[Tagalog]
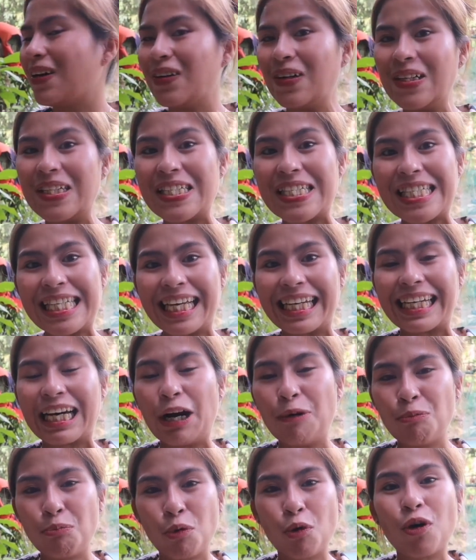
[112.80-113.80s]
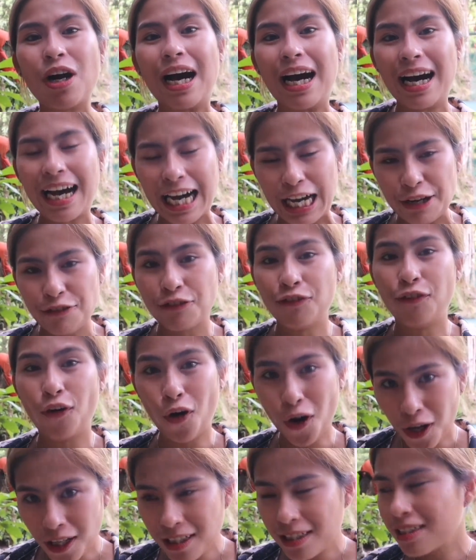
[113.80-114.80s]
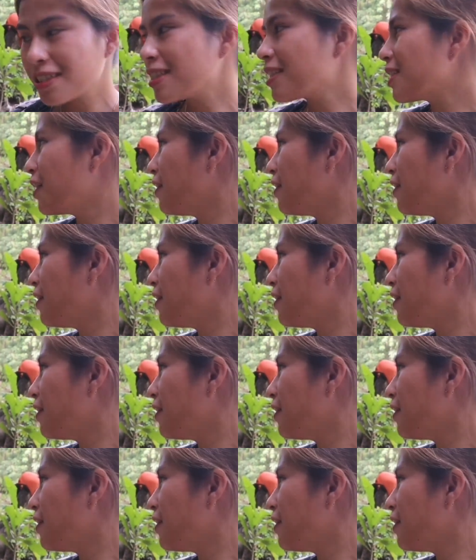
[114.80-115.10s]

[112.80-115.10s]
karon sa High Falls.